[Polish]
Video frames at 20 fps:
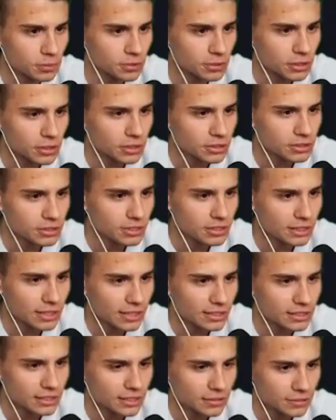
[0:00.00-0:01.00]
Po... Gdzie...
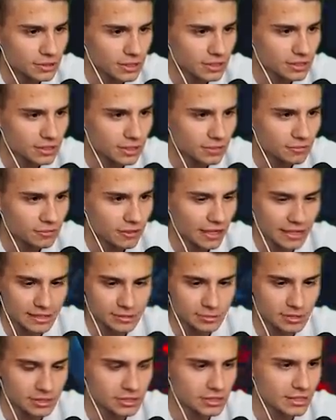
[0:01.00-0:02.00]
Jak, ty to... jak ty tam
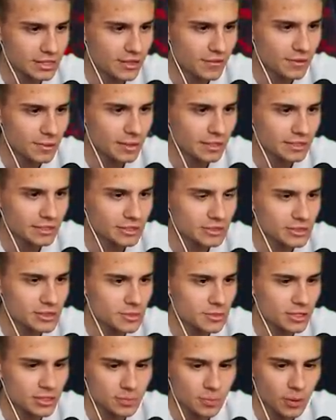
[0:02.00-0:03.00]
wlazłeś? Ja nie wiem, jak ty to
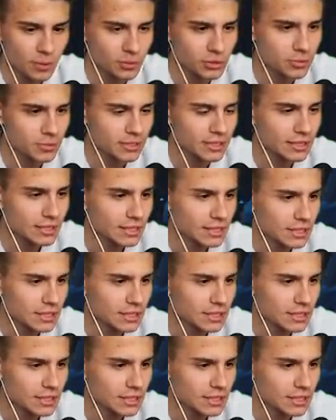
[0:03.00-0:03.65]
zrobiłeś. Pomóż mi.